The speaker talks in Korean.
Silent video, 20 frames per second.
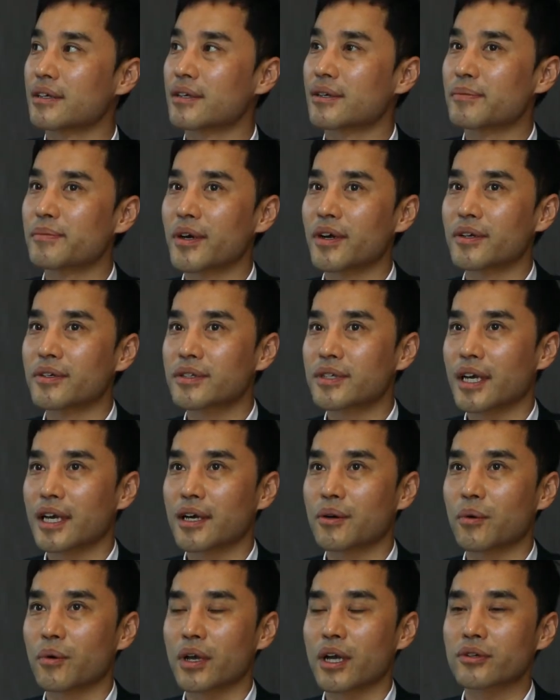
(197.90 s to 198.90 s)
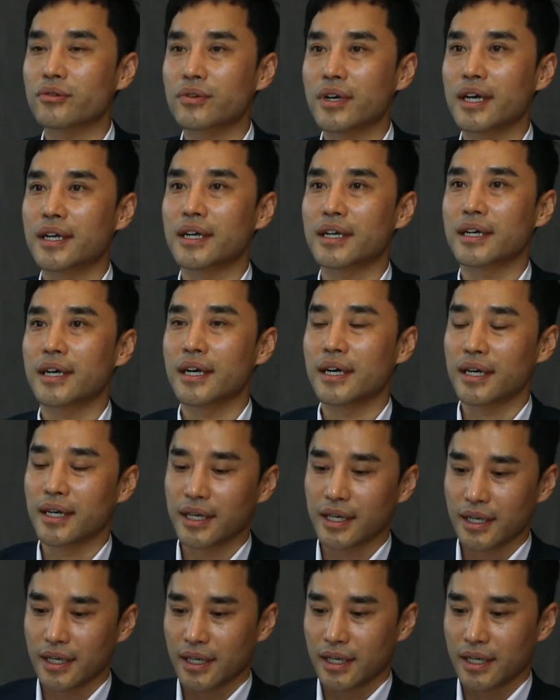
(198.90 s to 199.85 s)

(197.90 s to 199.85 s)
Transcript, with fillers: 들면 제 고객 중에 하나가